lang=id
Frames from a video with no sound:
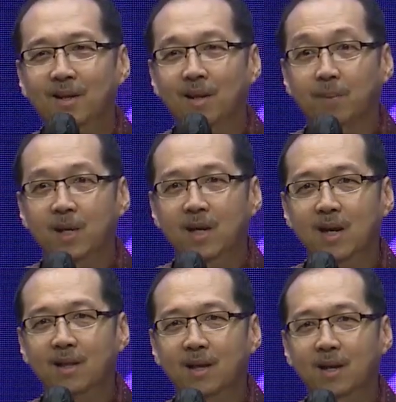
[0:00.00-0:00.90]
Tapi
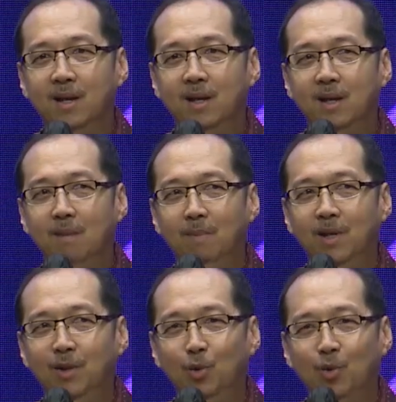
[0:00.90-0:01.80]
ingat, yang
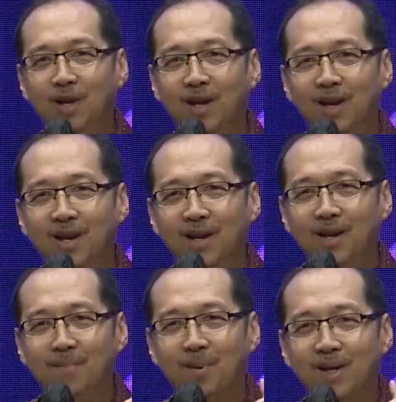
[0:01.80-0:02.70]
menentukan
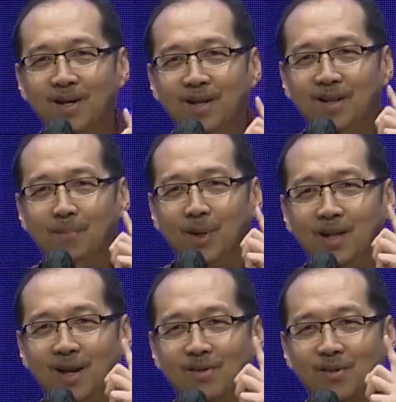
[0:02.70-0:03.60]
apakah kita
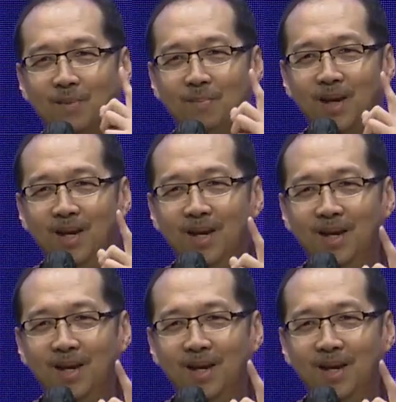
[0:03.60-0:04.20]
bertahan sampai